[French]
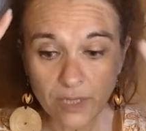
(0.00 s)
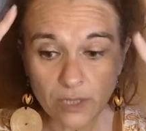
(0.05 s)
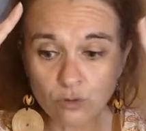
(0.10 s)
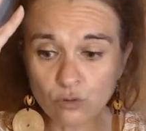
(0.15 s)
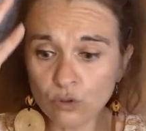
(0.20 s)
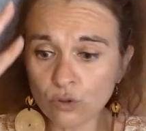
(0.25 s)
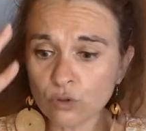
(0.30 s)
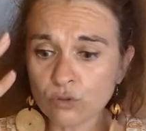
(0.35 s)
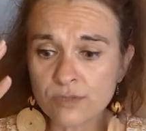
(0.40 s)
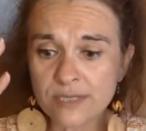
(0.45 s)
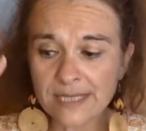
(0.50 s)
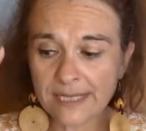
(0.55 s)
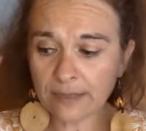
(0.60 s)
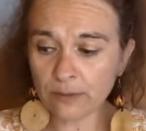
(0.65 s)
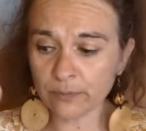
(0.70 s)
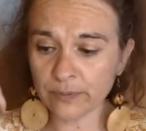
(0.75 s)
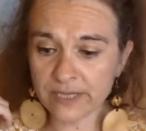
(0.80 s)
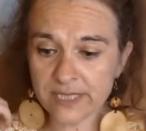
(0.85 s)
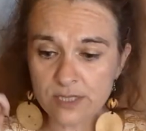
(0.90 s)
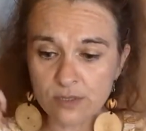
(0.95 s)
Donc on s'est
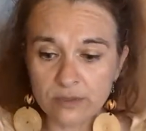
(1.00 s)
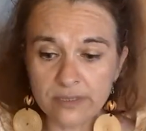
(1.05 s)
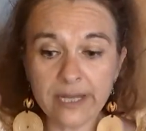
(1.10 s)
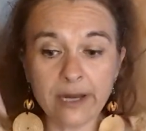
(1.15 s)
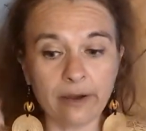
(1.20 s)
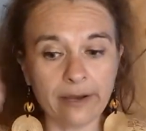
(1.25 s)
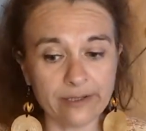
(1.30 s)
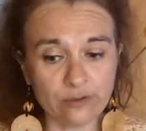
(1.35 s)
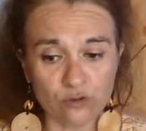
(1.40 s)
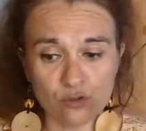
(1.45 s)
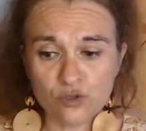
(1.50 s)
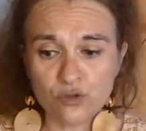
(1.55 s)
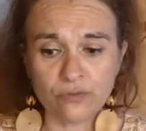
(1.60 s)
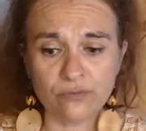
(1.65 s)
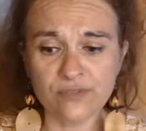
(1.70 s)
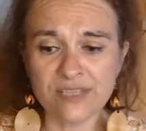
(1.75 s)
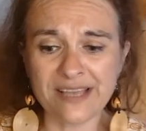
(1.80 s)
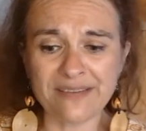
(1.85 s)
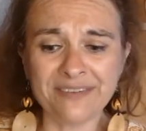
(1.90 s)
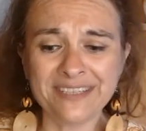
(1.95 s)
emprisonné. Alors attention,
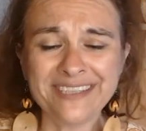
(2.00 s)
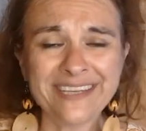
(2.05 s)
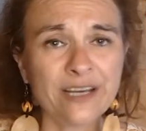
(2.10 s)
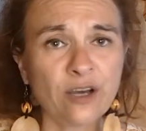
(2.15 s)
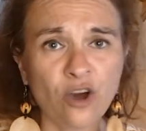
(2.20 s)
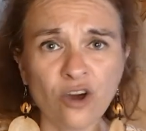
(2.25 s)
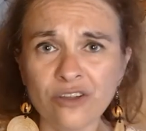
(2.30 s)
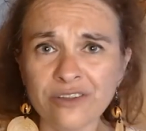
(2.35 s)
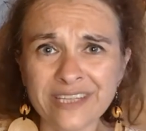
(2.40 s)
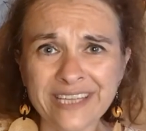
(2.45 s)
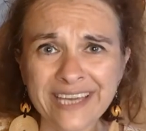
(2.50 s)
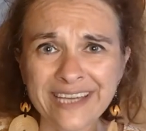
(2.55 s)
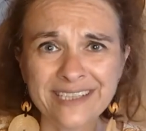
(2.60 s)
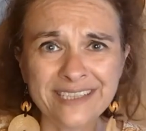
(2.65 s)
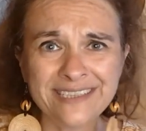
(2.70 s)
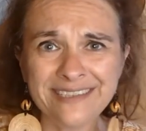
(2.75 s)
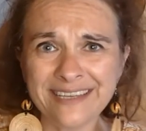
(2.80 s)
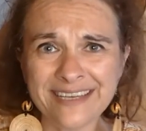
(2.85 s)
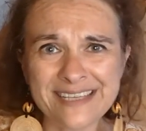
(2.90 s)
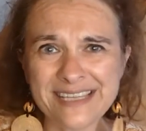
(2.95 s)
vous avez des grandes
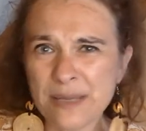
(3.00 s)
qualités,